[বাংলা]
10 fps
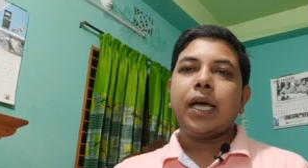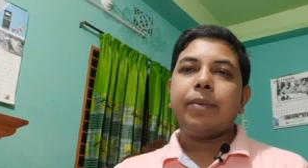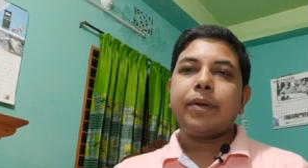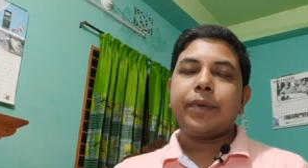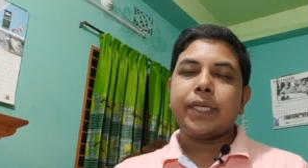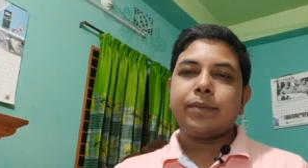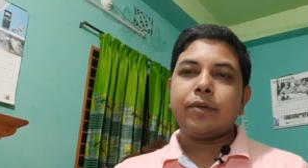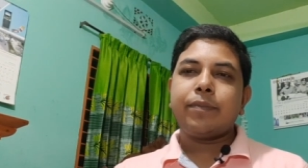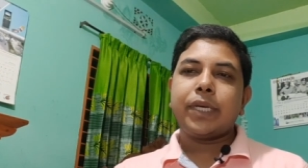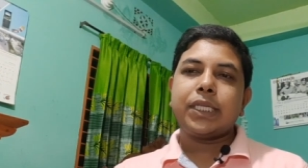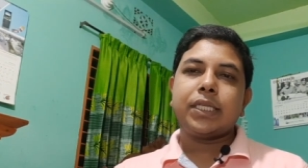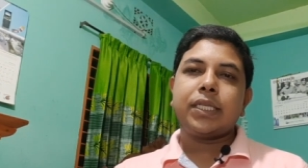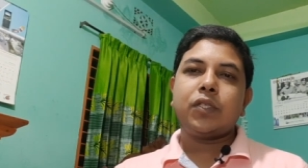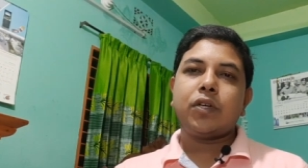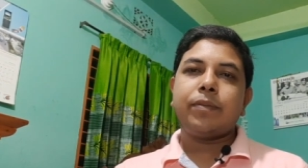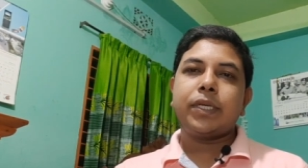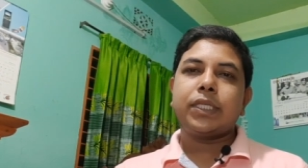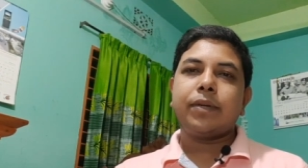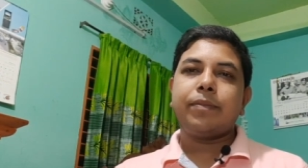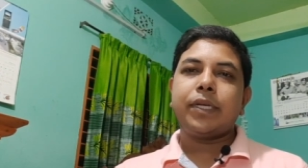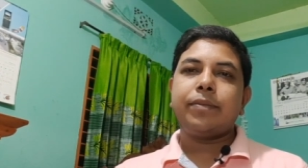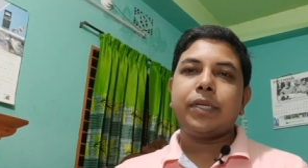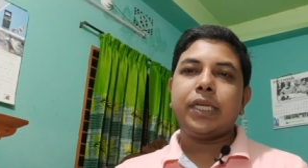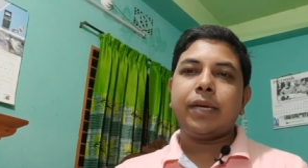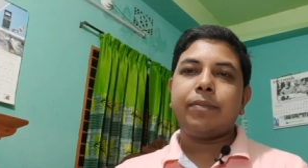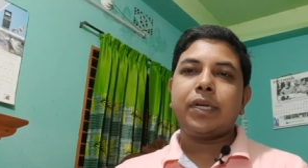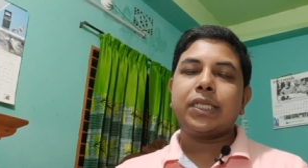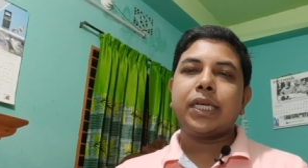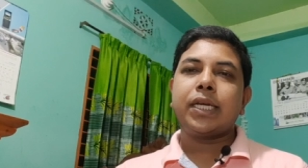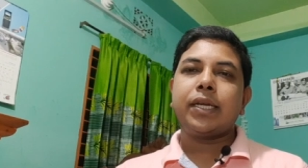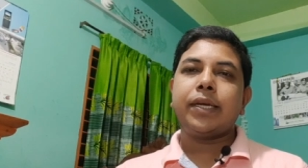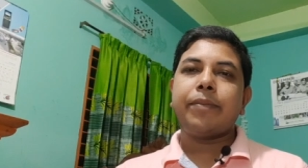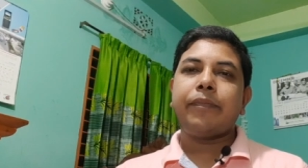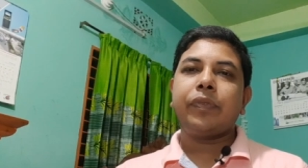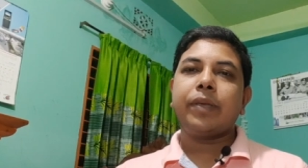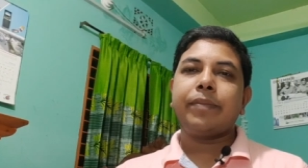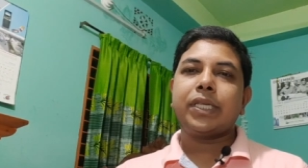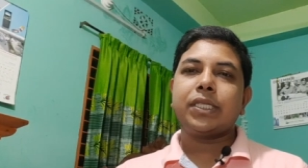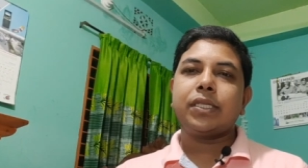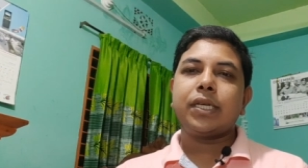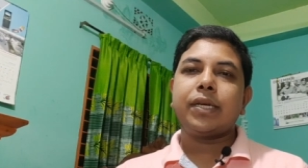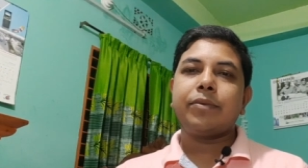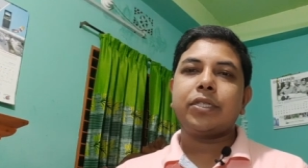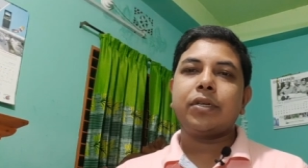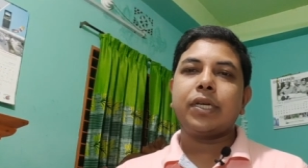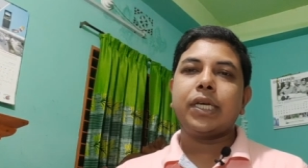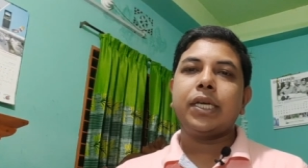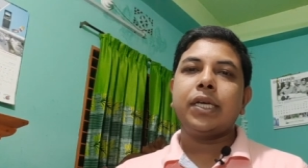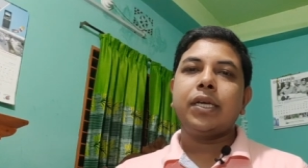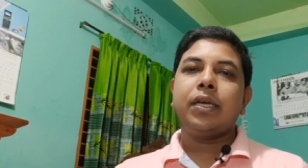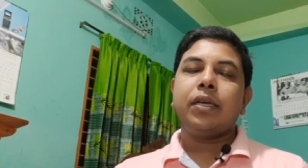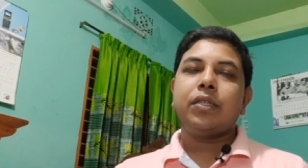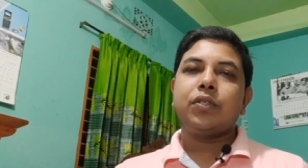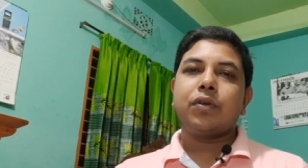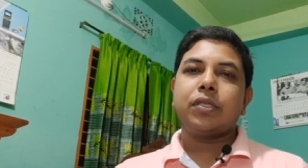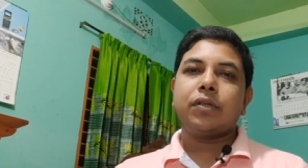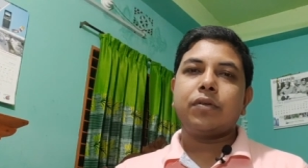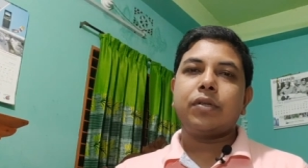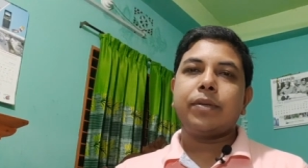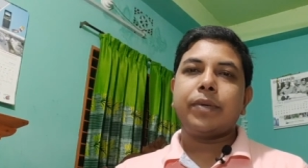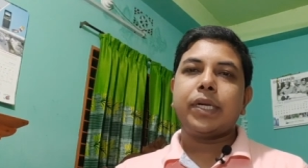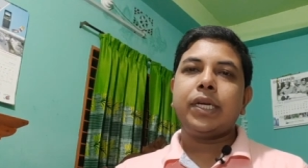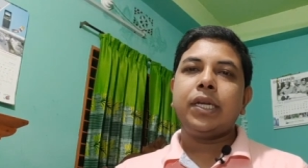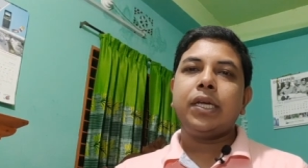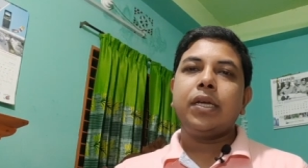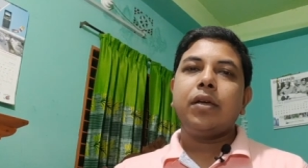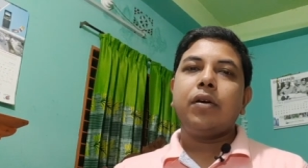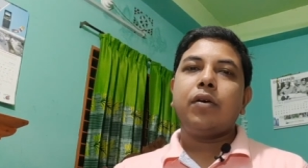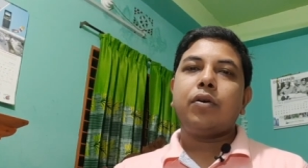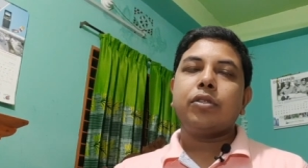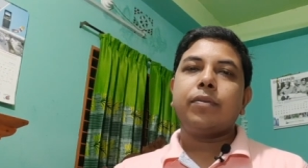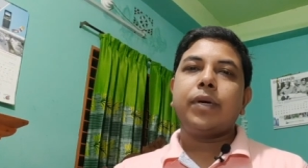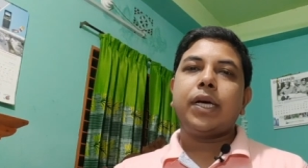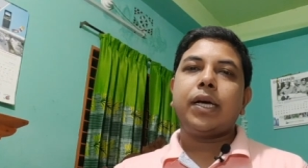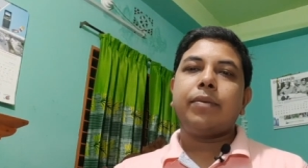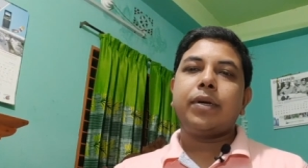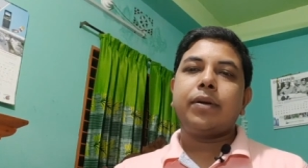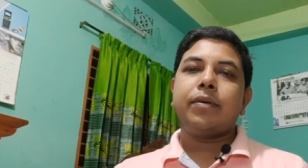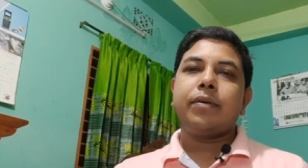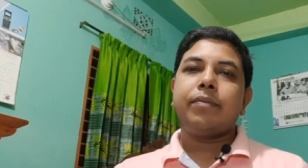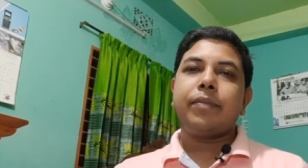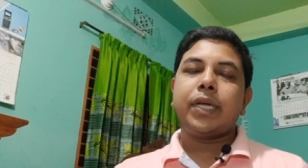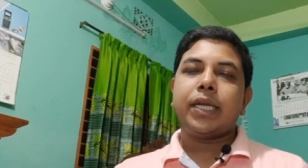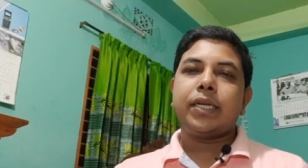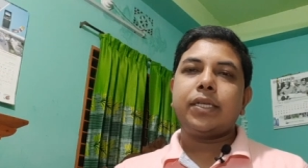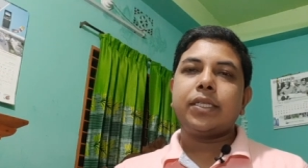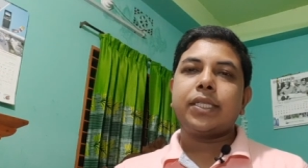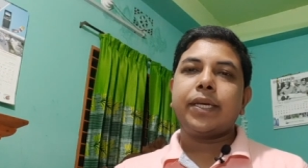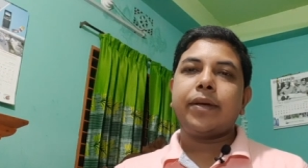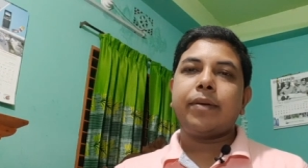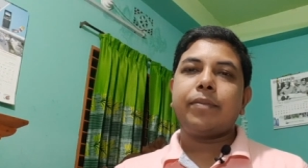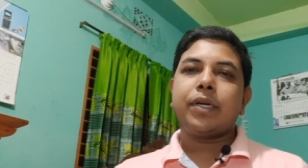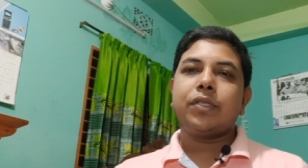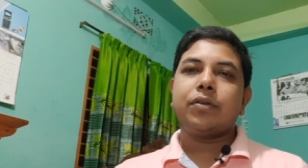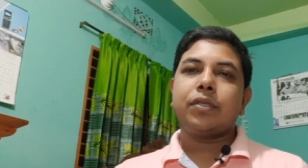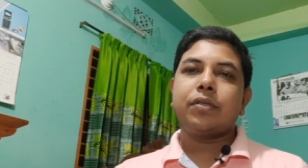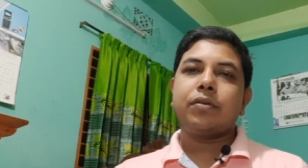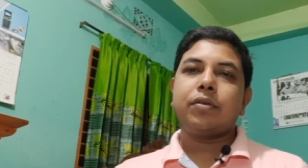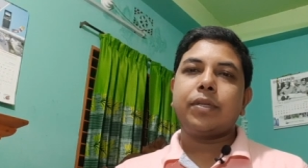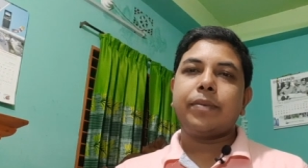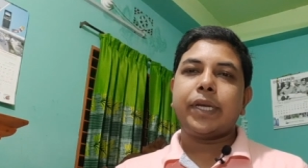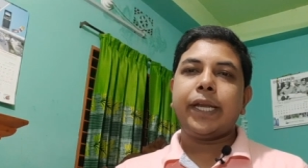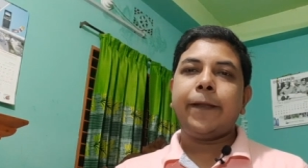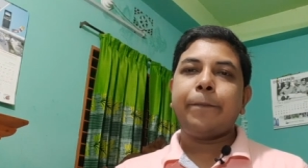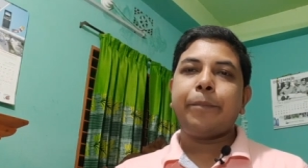আমার ফেসবুক পেজ আছে জব এক্সাম মেড বিডি আপনারা সেখানে মেসেঞ্জারে আমার সঙ্গে যোগাযোগ করতে পারেন অথবা আমার মেল অ্যাড্রেসে আপনারা যোগাযোগ করতে পারেন